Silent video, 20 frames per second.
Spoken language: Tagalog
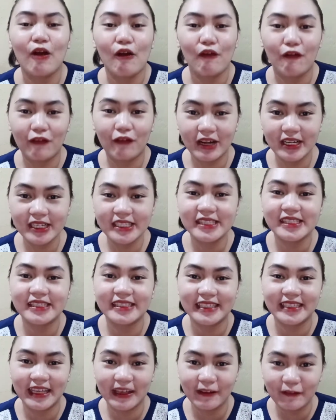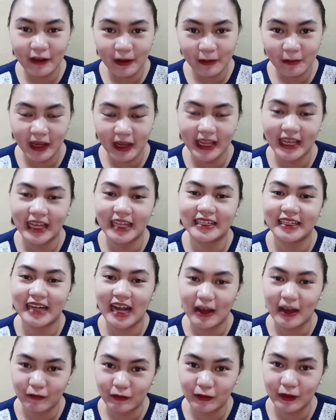first giveaway and
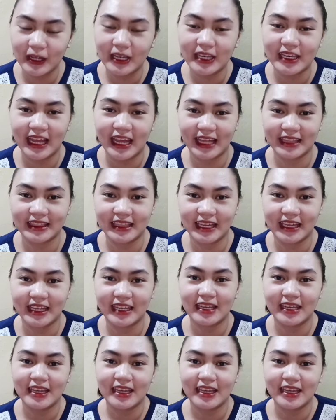raffle natin.